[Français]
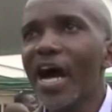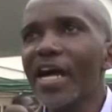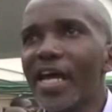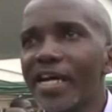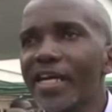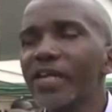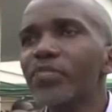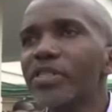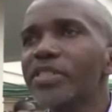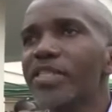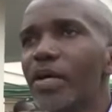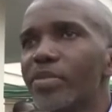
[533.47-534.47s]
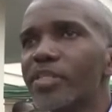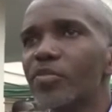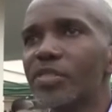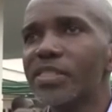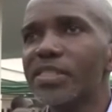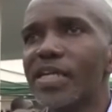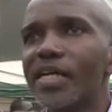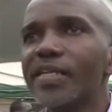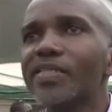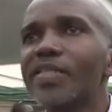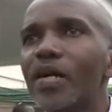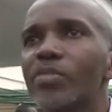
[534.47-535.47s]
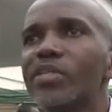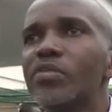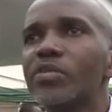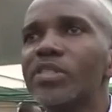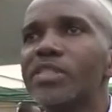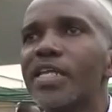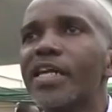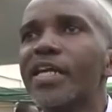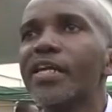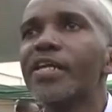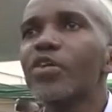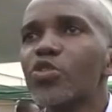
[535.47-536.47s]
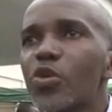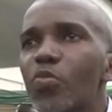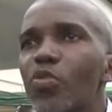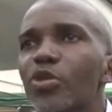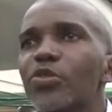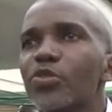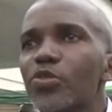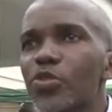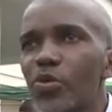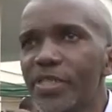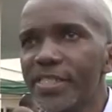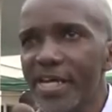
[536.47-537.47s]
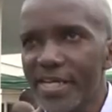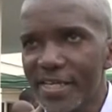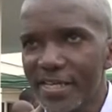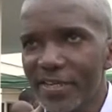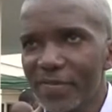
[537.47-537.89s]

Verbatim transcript: à la grève de Dynamique Unitaire, Dynamique Unitaire se montre solidaire